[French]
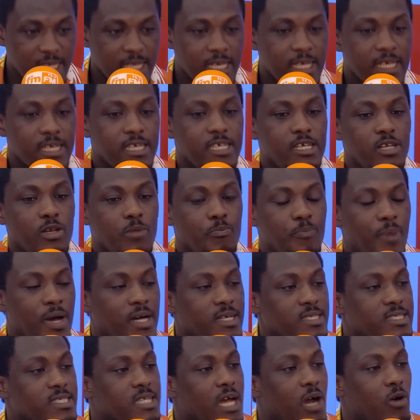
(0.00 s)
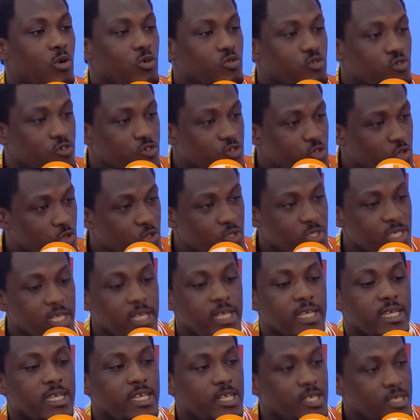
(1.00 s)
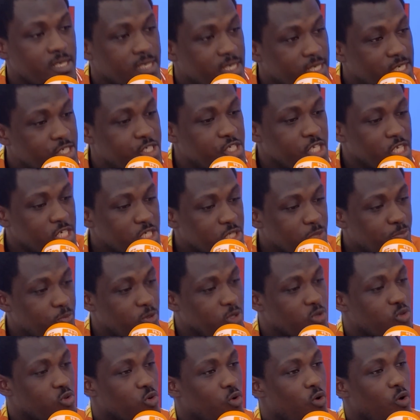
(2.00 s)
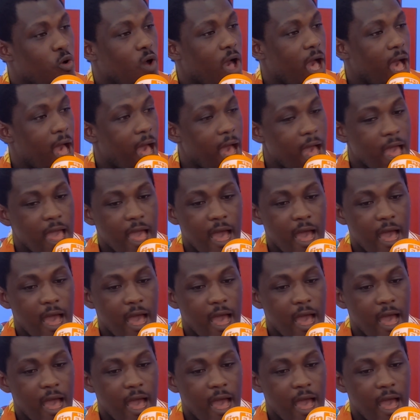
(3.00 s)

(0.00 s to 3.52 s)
qu'il pense à autre chose, qu'il cherche plutôt à,